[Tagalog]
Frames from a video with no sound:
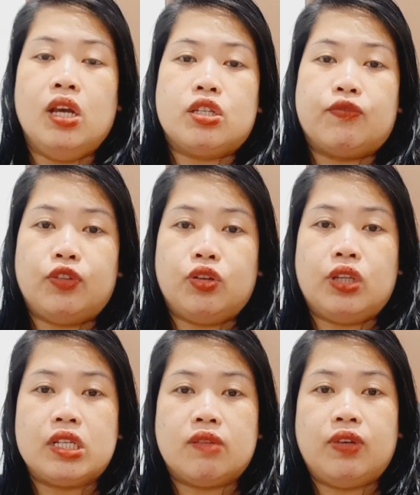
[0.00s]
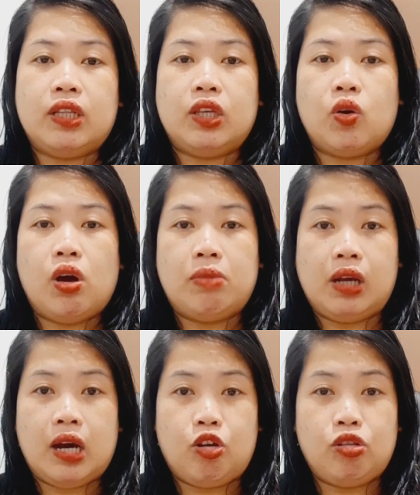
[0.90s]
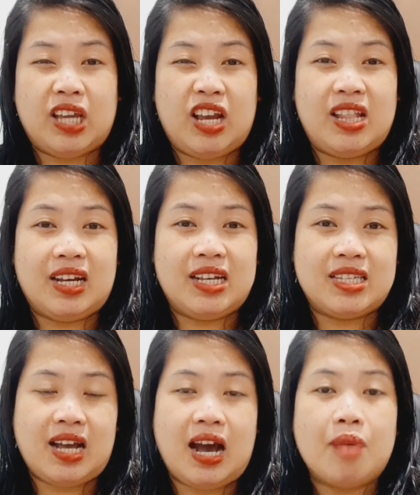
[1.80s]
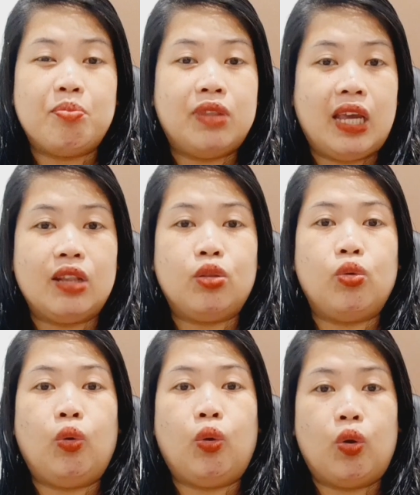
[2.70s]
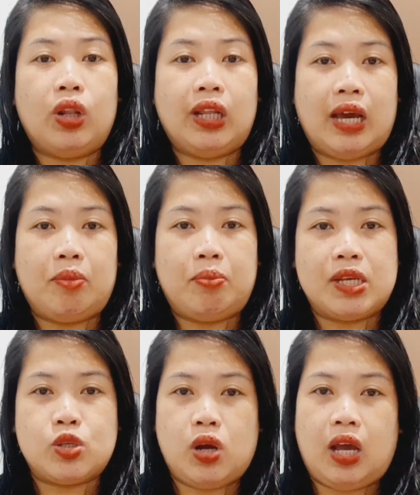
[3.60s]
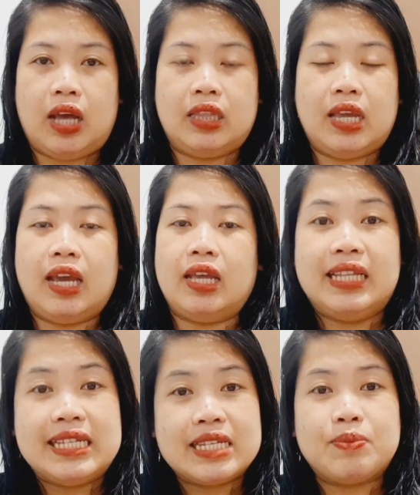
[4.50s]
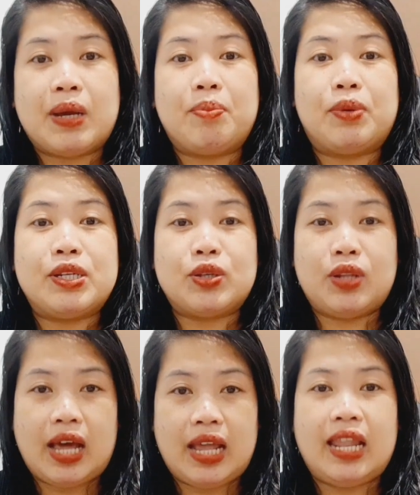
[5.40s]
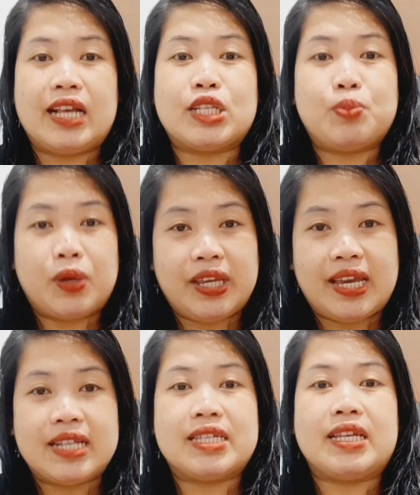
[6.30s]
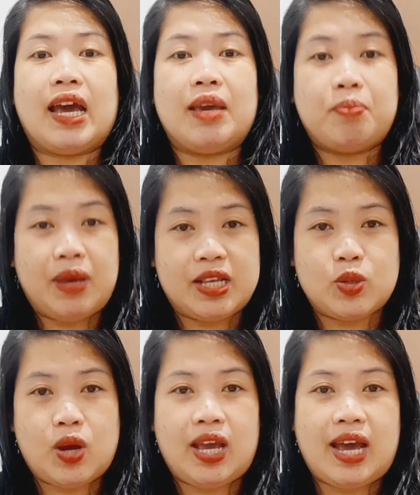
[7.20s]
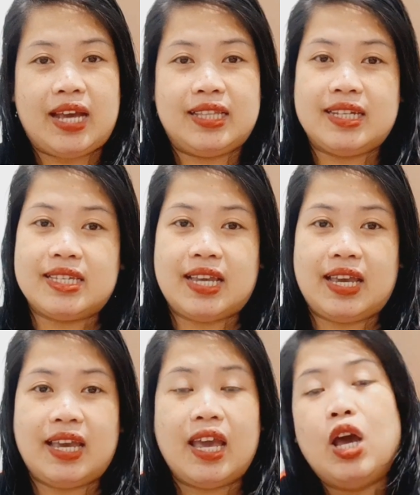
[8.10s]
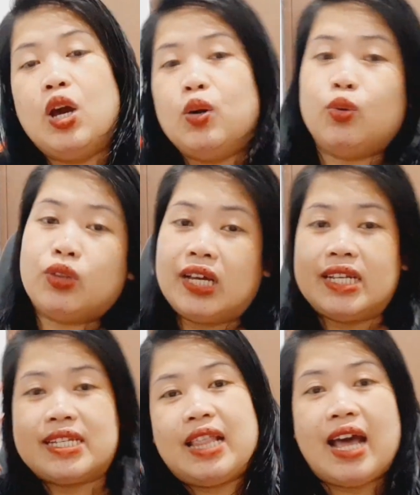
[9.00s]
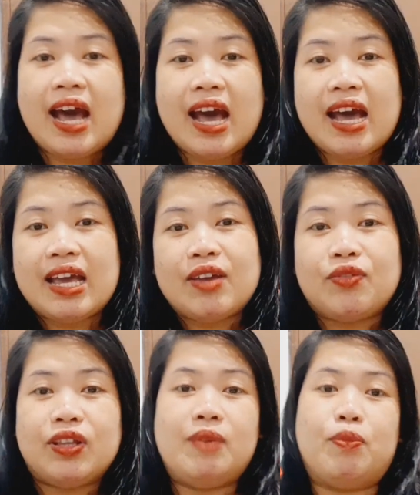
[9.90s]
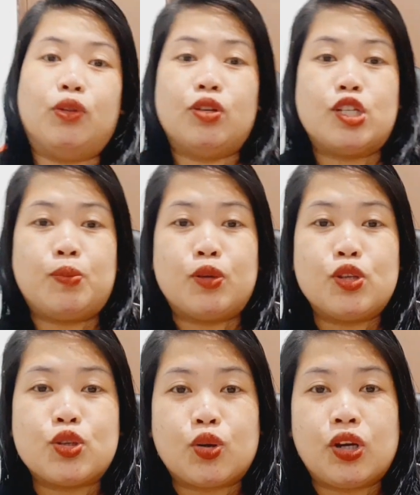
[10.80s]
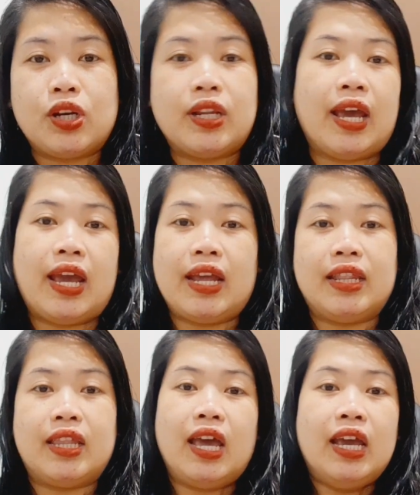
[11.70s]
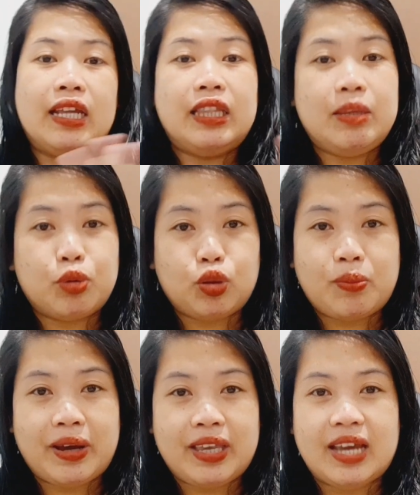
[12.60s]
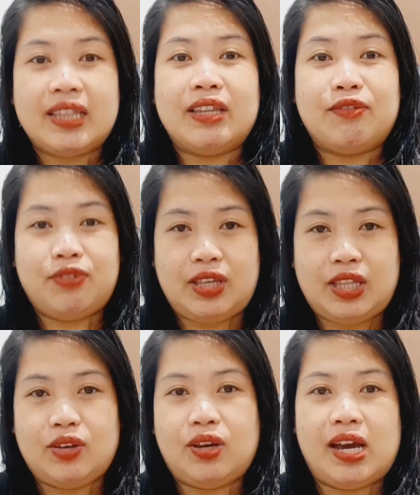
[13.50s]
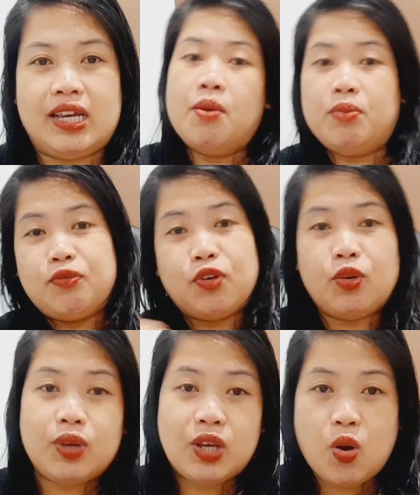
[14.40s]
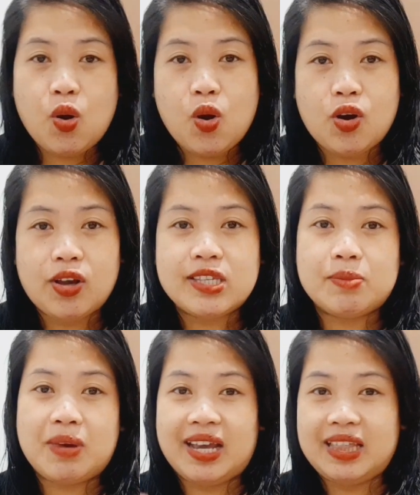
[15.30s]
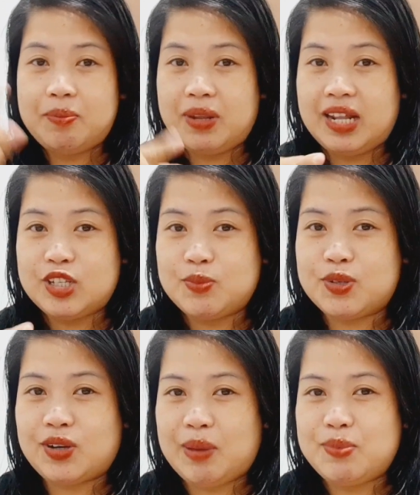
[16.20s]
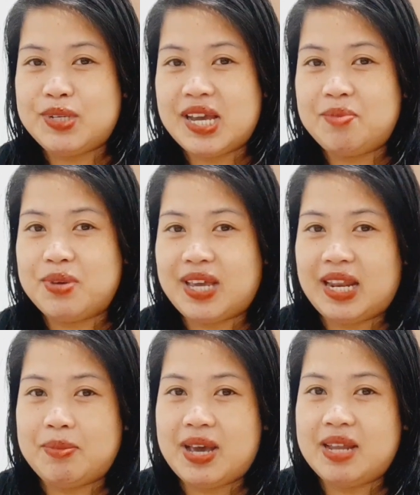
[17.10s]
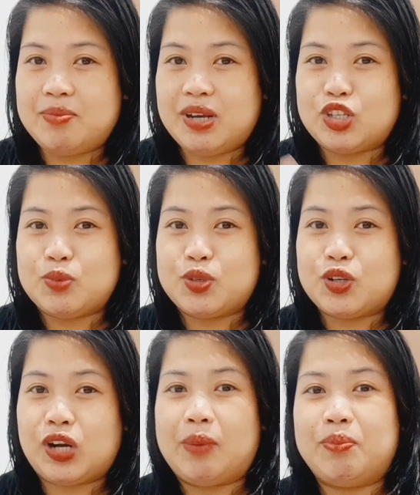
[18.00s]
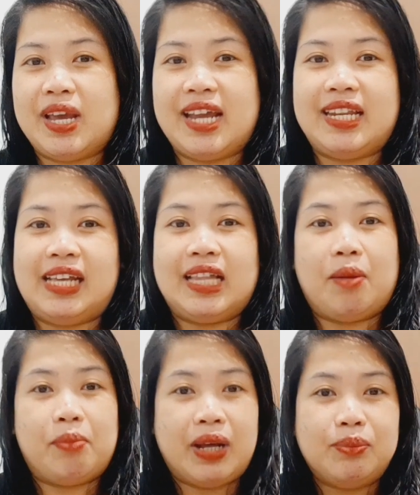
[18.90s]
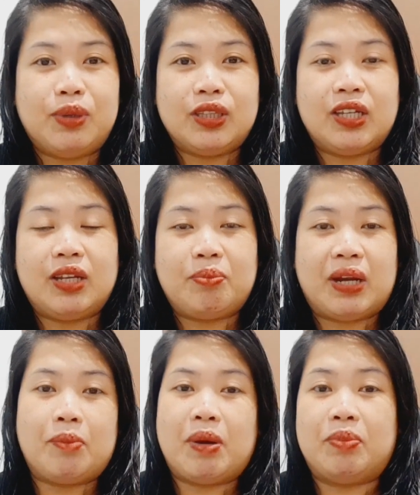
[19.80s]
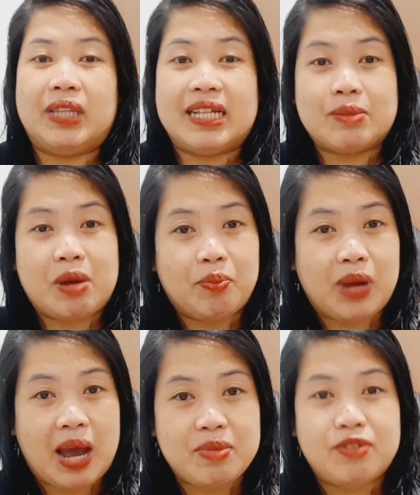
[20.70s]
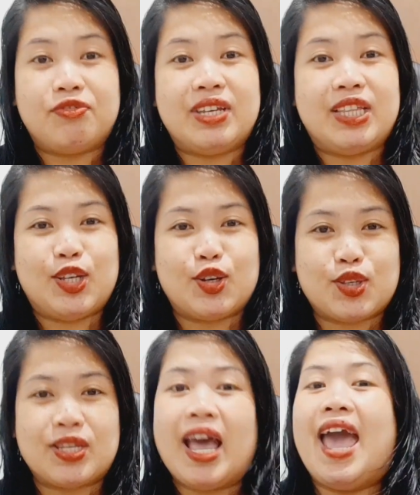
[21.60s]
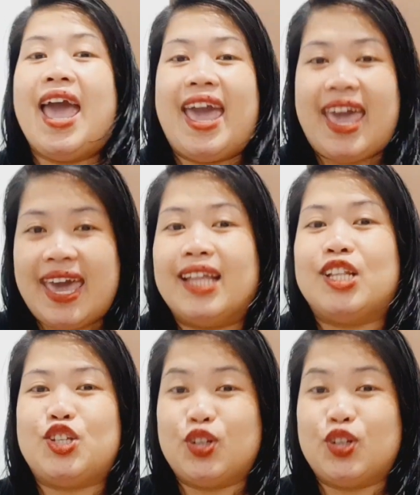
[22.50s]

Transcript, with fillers: So for today's video ay magkakaroon tayo ng isang update tungkol kay Peso Agad. And this is my personal experience kay Peso Agad kasi utang is life, hindi po to sponsored, and hindi po to bayad na video video guys. Before we go on, sa mga hindi pa nag-subscribe dyan, beka naman mag-subscribe na and hit ang bell button para ma-update sa mga upcoming videos and